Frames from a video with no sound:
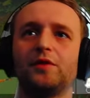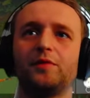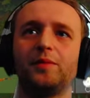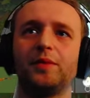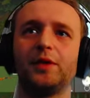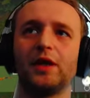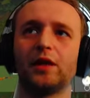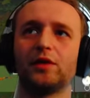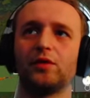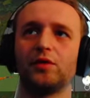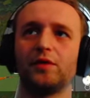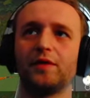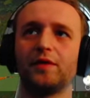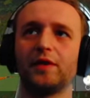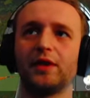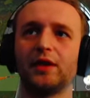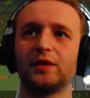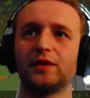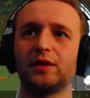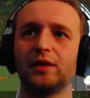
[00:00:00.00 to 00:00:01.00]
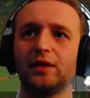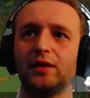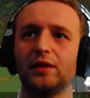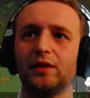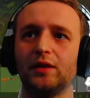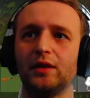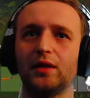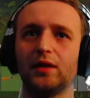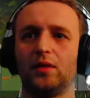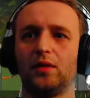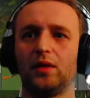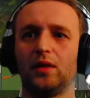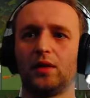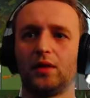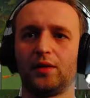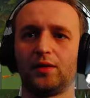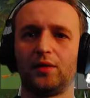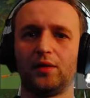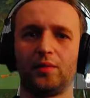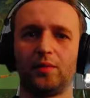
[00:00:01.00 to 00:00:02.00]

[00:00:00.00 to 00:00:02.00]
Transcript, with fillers: czy wbija do 19. Aj,